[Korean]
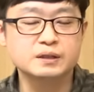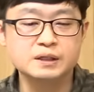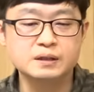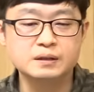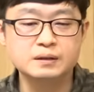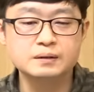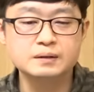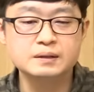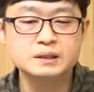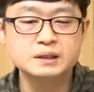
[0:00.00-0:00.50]
그
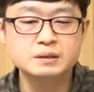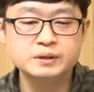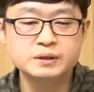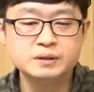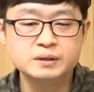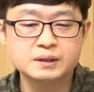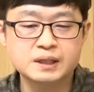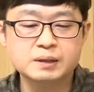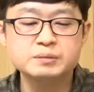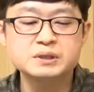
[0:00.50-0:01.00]
이십
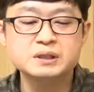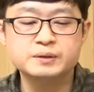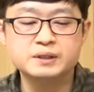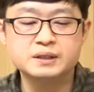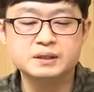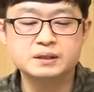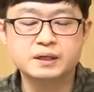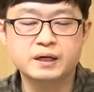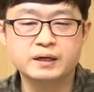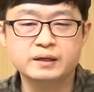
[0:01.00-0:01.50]
인치, 삼십
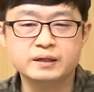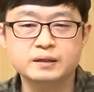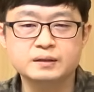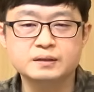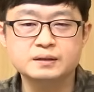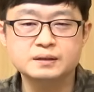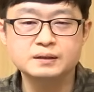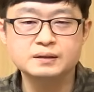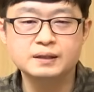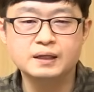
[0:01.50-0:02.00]
인치
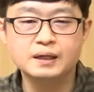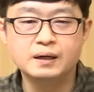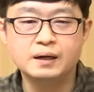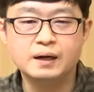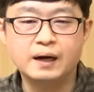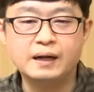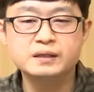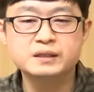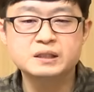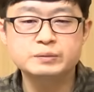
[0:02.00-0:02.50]
사이에는
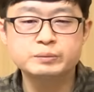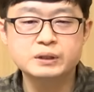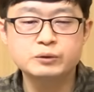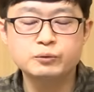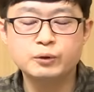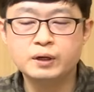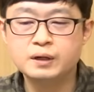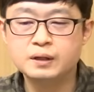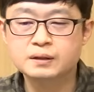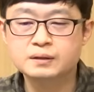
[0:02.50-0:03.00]

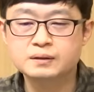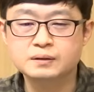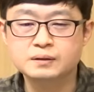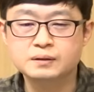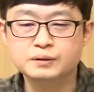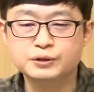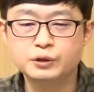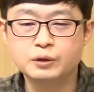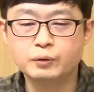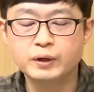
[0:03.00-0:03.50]
알지비와
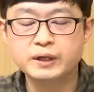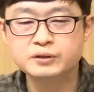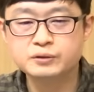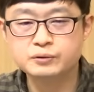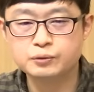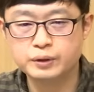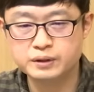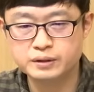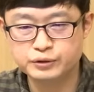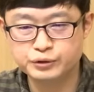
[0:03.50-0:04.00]
그 기존
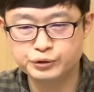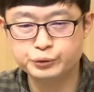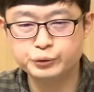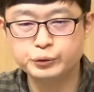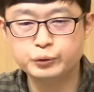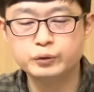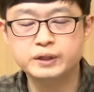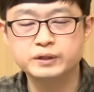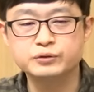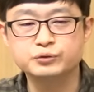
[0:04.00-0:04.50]
화이트 올레드,
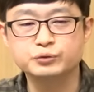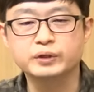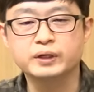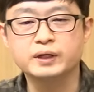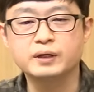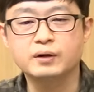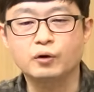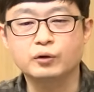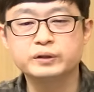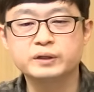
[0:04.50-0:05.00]
큐디 올레드
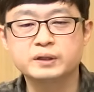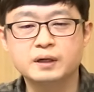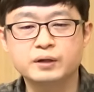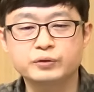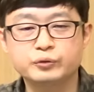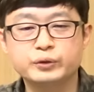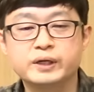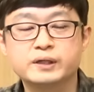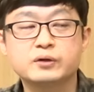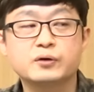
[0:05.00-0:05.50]
중에
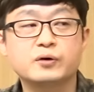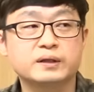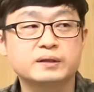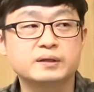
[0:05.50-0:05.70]
어디가 유리할 것